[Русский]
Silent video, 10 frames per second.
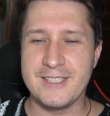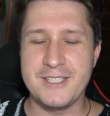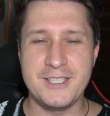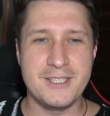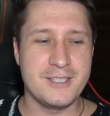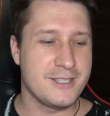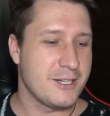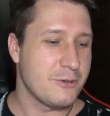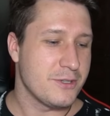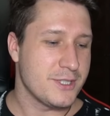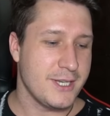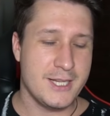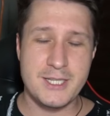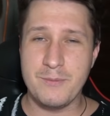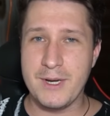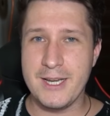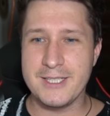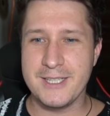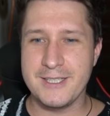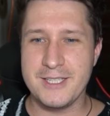найти какое-нибудь занятие
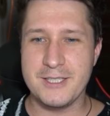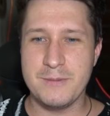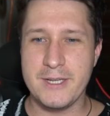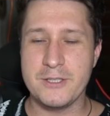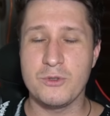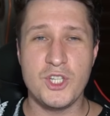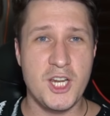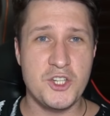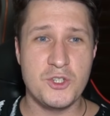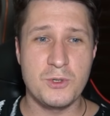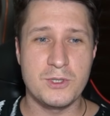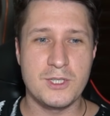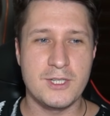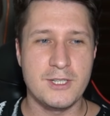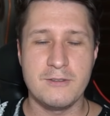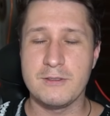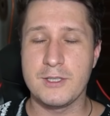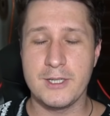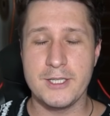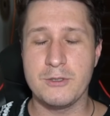полезное для себя, изучать что-то. В
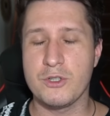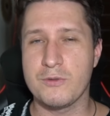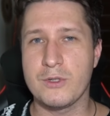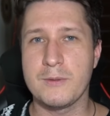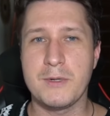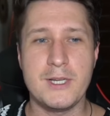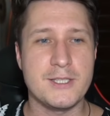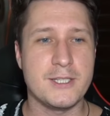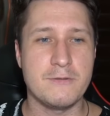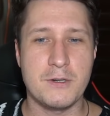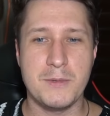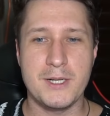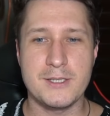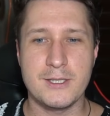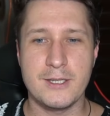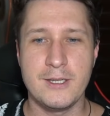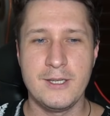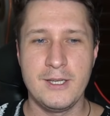интернете очень много полезной информации.